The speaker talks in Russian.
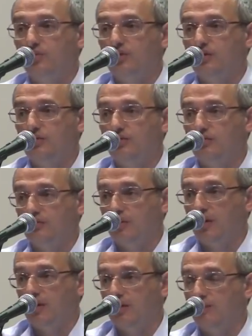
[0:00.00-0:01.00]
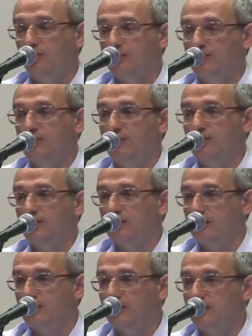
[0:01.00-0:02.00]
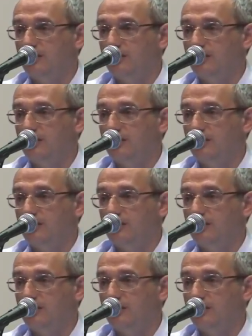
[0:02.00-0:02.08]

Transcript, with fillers: мужчину. Ну, как она будет в семье жить?